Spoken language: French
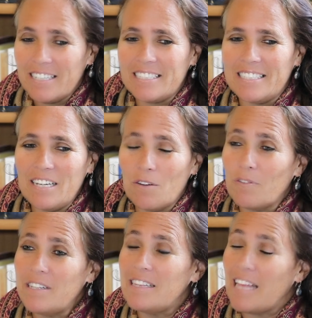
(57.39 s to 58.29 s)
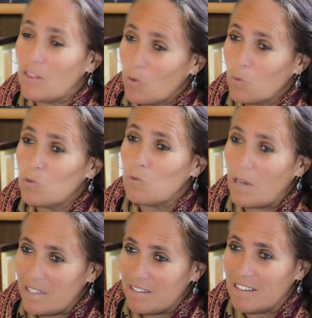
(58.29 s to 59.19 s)
qui est en fait la
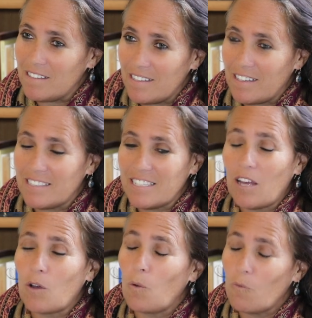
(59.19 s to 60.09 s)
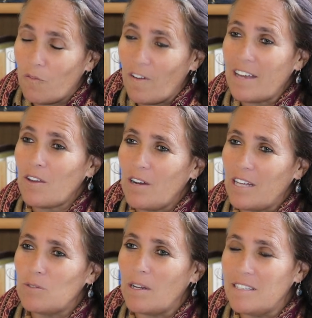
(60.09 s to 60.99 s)
non-dualité, c'est-à-dire vaincre
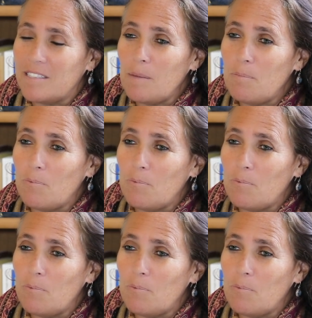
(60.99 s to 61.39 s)
la dualité